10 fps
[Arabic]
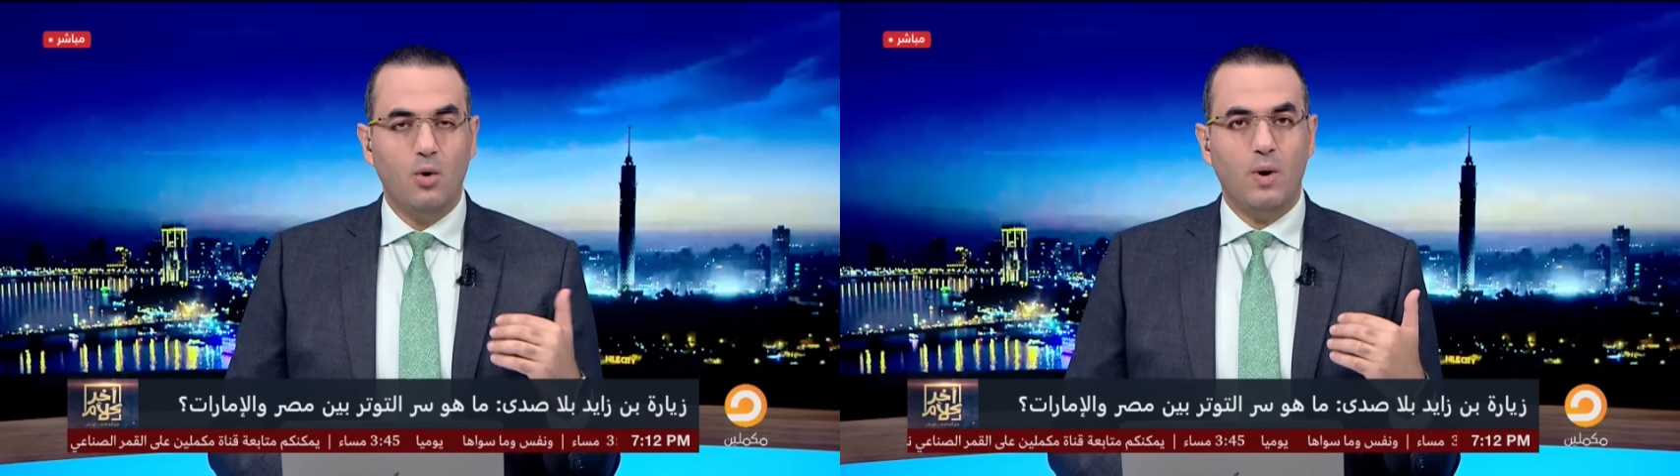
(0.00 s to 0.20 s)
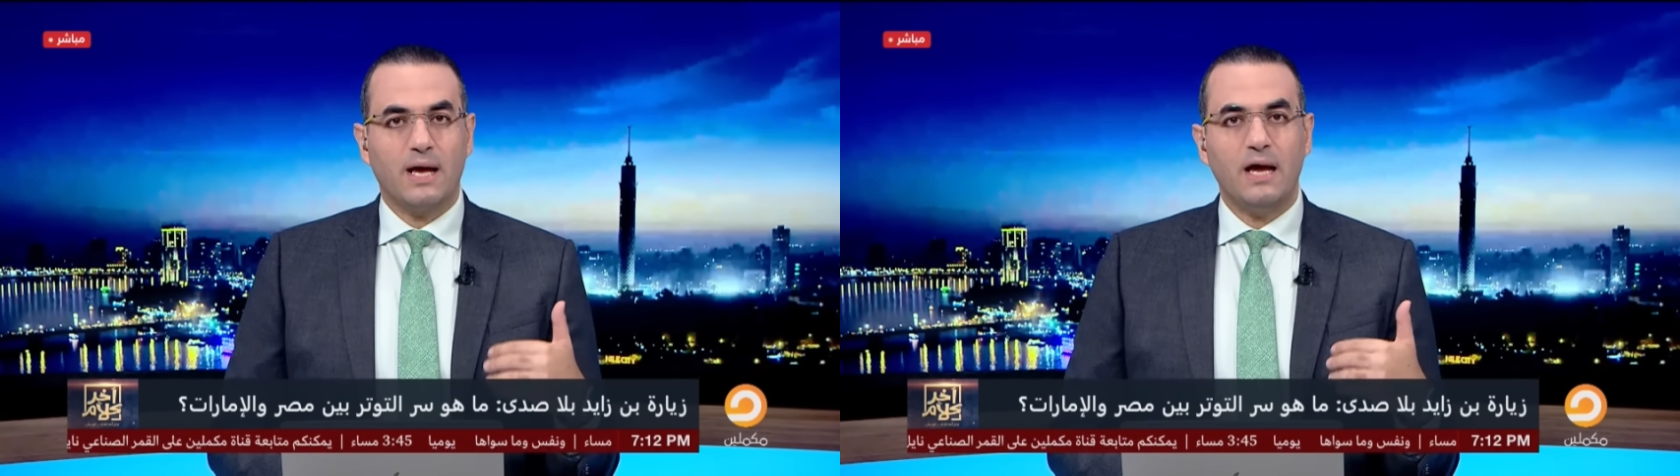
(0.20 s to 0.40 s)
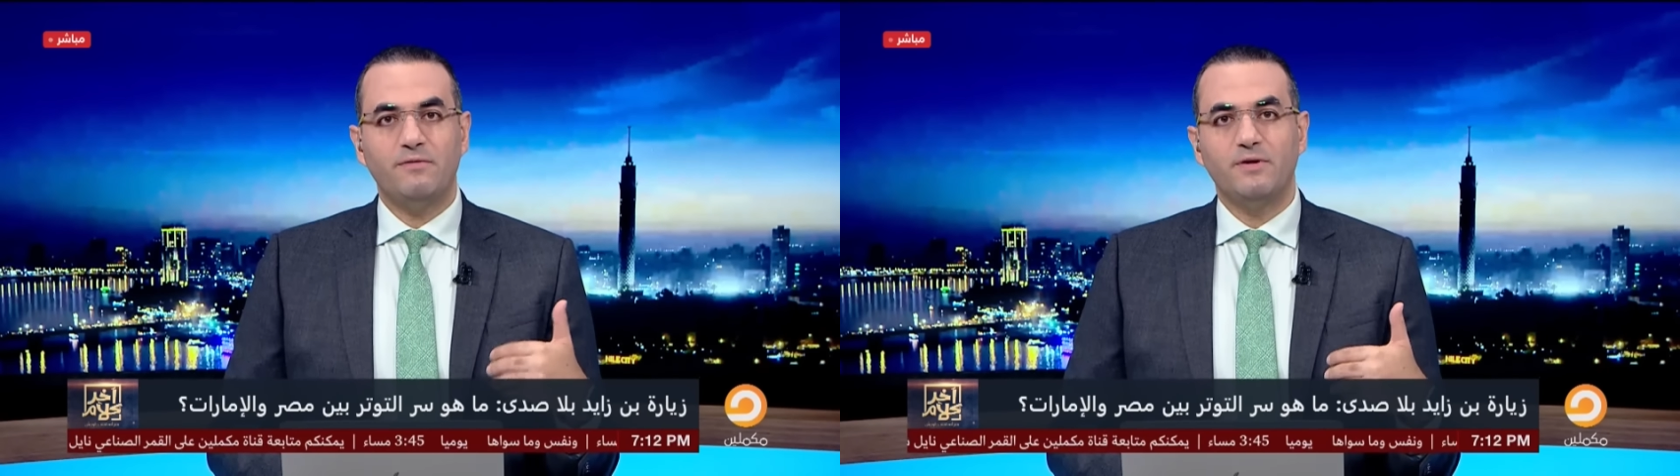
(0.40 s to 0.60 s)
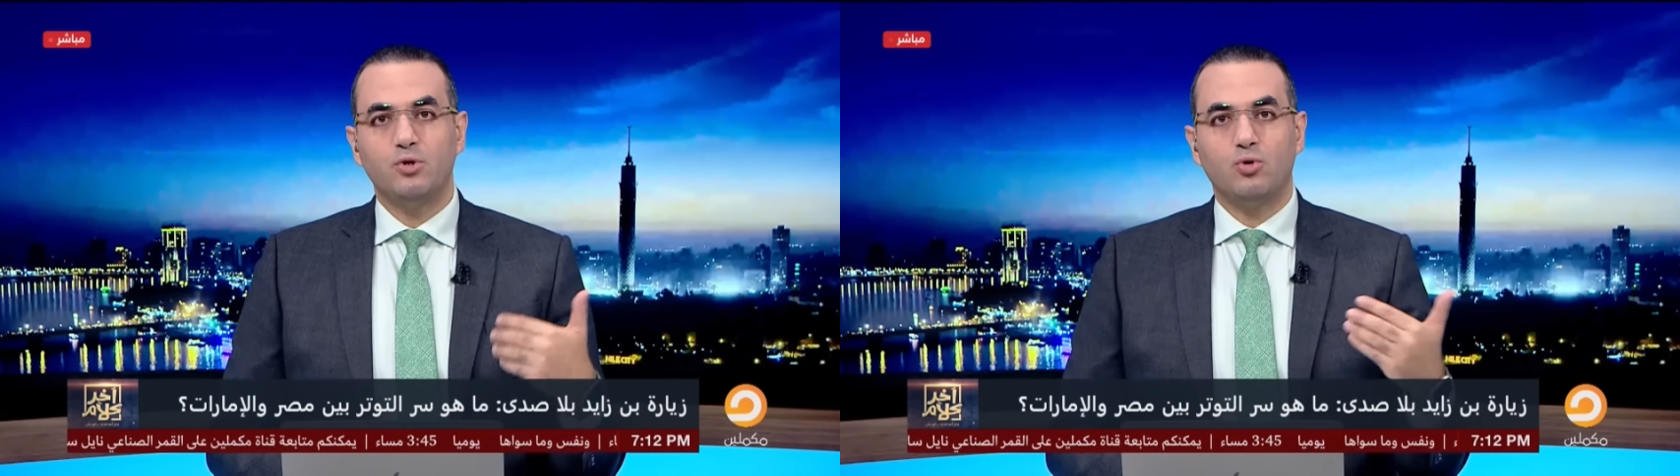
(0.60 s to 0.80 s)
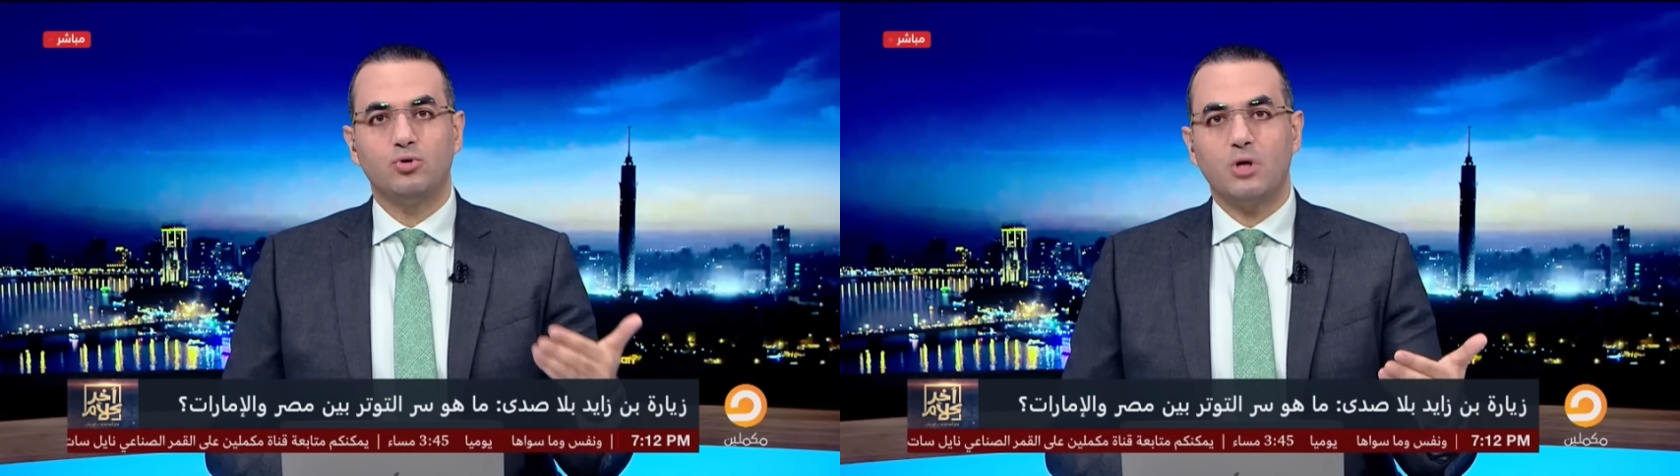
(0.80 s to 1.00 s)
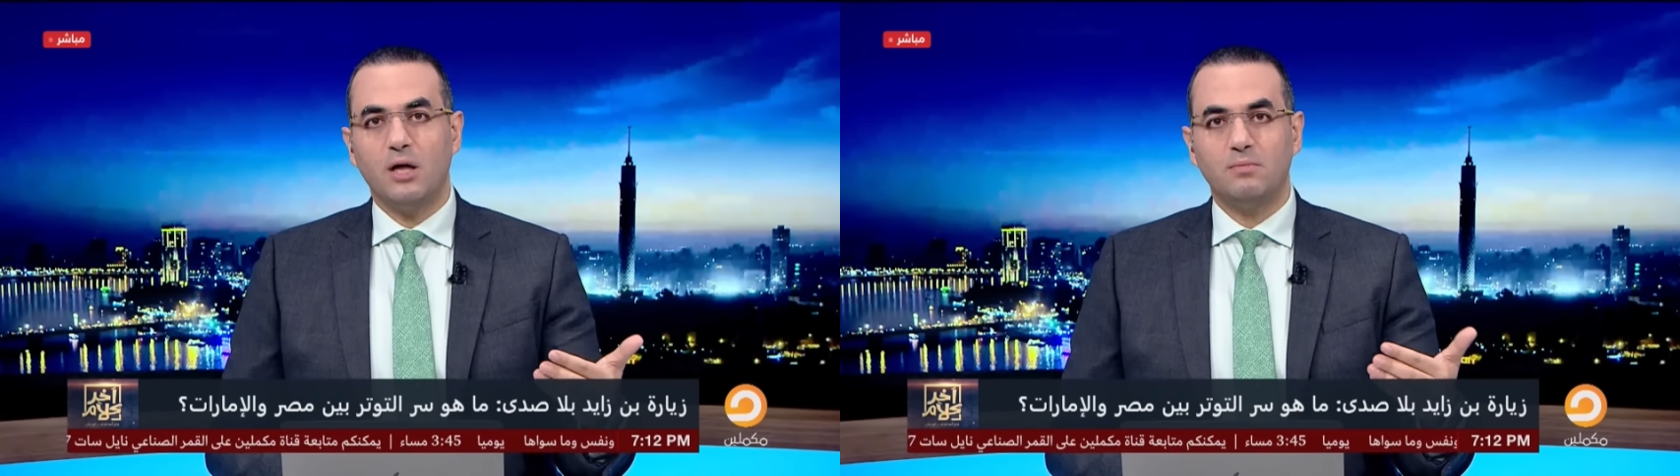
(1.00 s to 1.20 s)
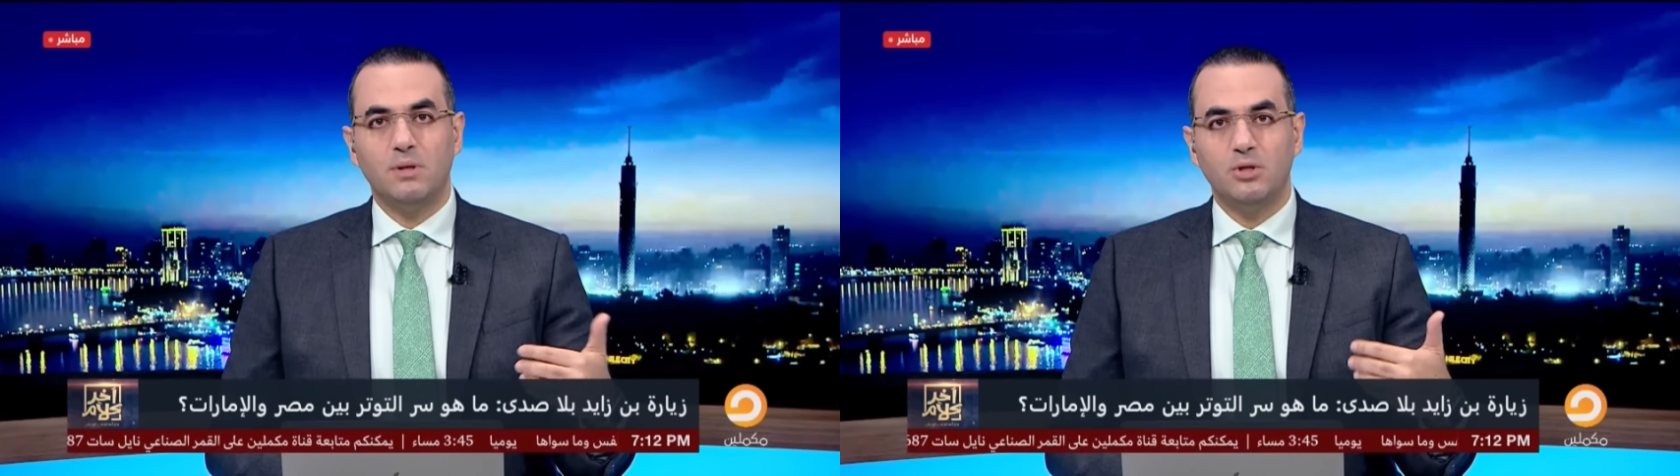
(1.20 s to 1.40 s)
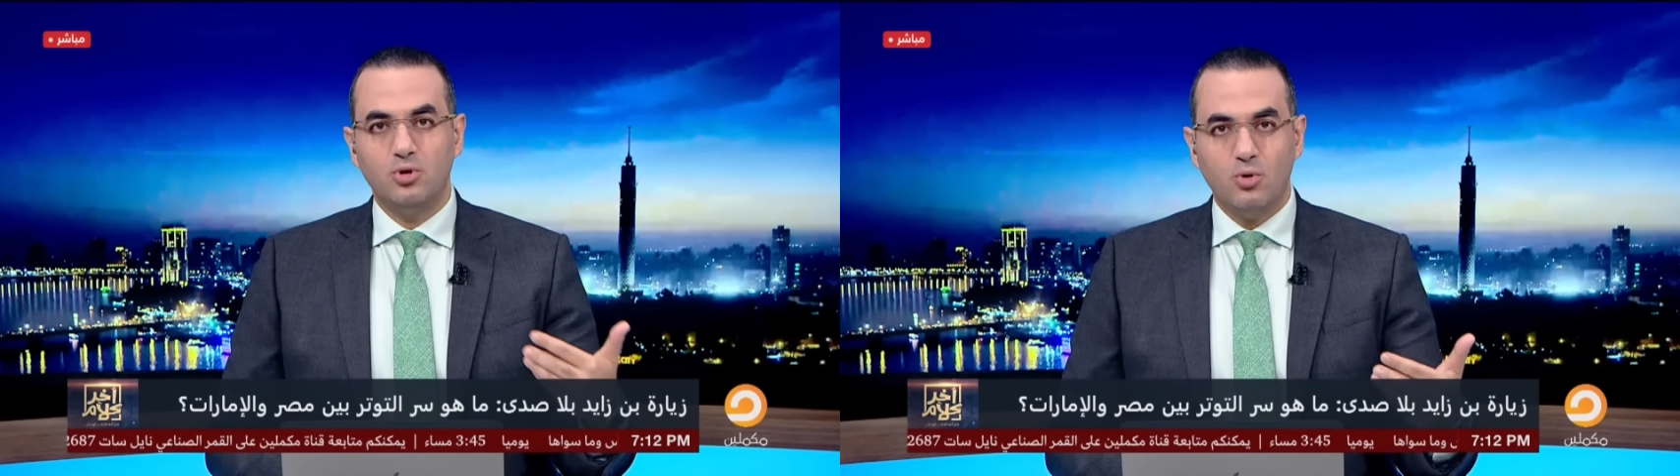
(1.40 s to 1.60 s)
وكان في ضغوطات
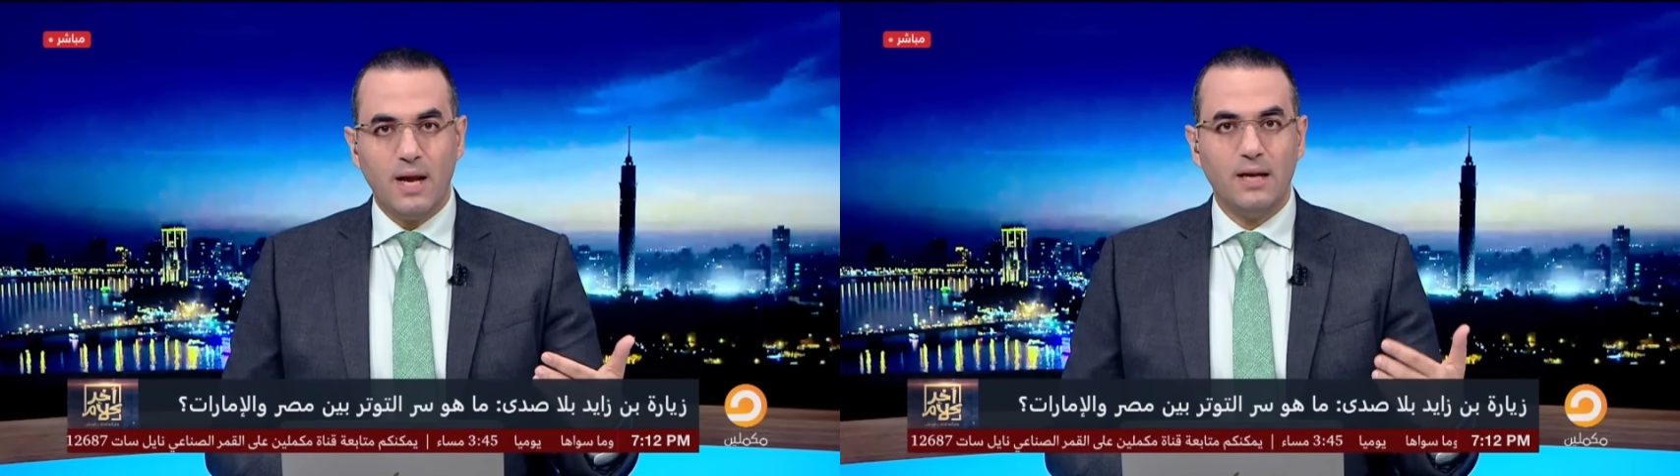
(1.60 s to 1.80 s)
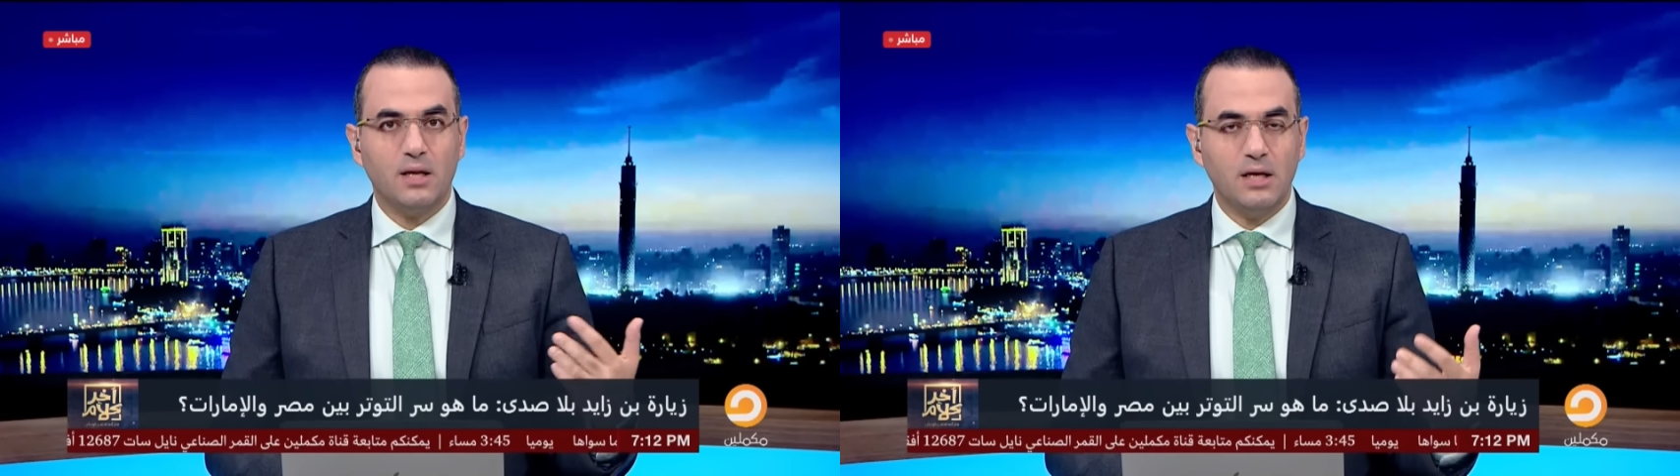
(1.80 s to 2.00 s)
من دول